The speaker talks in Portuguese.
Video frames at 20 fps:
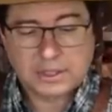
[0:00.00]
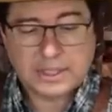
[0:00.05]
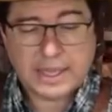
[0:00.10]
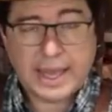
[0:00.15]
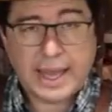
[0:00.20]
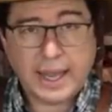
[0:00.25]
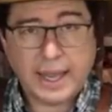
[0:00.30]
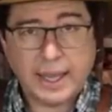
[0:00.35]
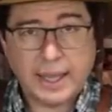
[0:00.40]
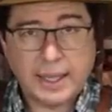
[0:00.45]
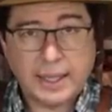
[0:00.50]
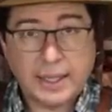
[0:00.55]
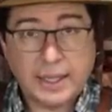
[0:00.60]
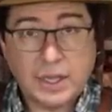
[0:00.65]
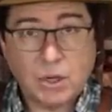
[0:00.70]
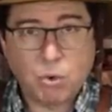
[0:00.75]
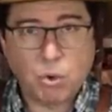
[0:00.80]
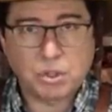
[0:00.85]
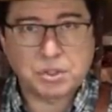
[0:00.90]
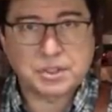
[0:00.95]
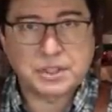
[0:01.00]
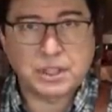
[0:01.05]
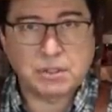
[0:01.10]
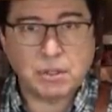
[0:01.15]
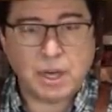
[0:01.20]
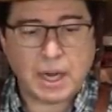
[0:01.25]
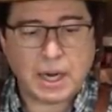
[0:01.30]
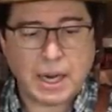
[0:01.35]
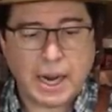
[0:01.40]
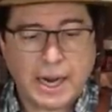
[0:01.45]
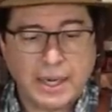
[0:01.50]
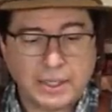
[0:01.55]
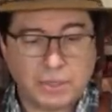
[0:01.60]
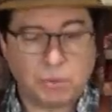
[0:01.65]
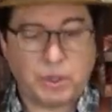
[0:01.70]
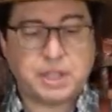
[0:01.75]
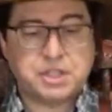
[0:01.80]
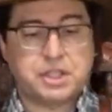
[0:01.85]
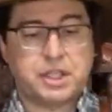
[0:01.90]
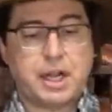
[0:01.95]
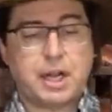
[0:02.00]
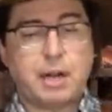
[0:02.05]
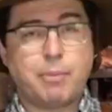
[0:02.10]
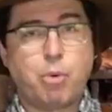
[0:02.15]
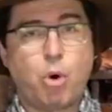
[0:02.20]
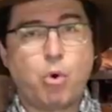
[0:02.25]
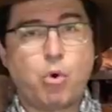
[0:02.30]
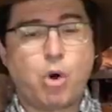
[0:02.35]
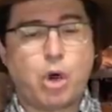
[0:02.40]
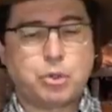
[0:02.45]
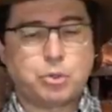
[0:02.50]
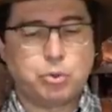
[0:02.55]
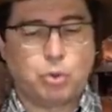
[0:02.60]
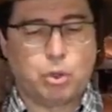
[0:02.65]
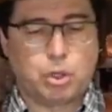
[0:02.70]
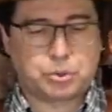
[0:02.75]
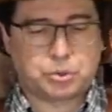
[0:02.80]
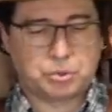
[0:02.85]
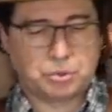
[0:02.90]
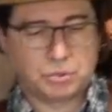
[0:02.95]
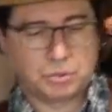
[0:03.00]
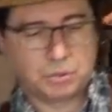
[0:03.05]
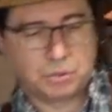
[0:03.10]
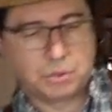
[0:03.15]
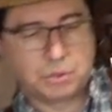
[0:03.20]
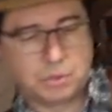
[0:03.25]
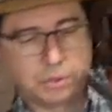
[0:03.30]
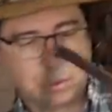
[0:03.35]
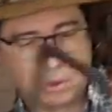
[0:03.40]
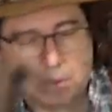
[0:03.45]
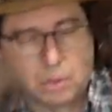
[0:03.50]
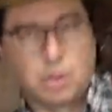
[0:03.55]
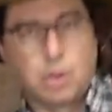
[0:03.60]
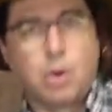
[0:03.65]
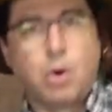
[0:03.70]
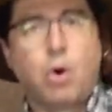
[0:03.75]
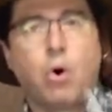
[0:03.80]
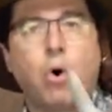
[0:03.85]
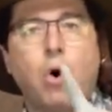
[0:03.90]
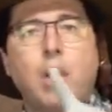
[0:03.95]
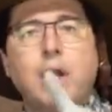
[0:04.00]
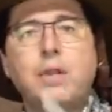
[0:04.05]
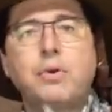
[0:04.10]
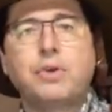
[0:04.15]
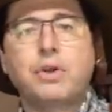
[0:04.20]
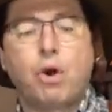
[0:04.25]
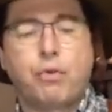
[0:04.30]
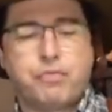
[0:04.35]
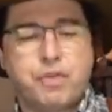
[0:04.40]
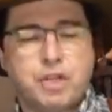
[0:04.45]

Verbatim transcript: serra encostando na carne, então quer dizer que acabou o corte do osso. Olhem o que eu